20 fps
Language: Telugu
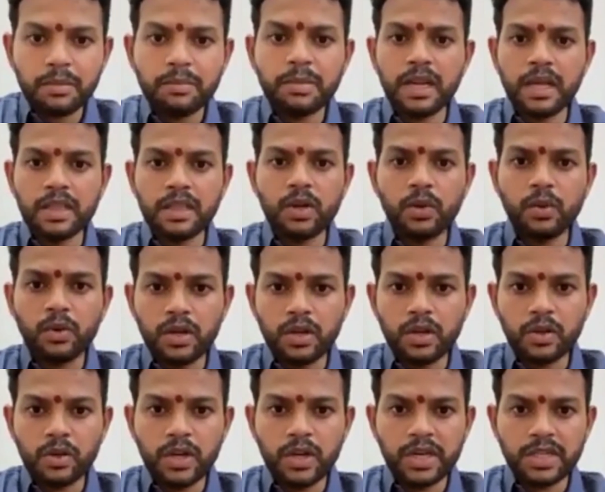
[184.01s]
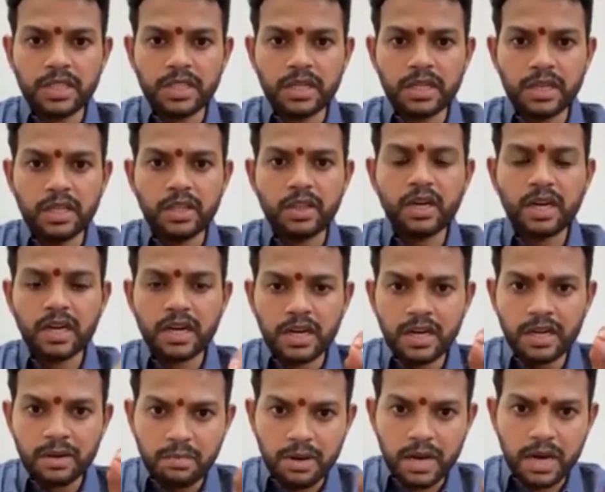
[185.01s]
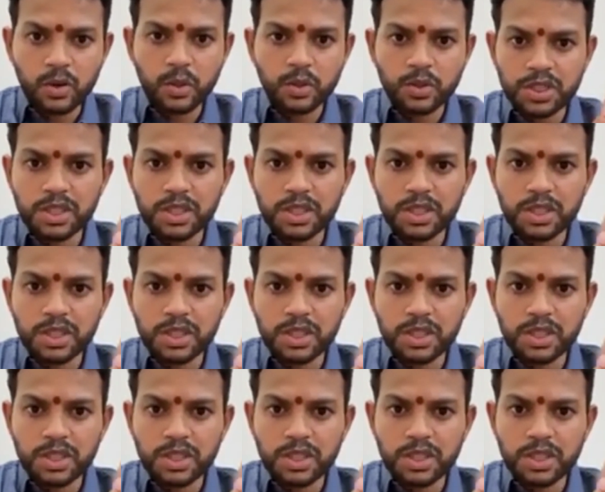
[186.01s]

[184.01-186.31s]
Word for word: ఖచ్చితంగా మీరు అందరూ కూడా డొనేట్ చేయండి ఎందుకంటే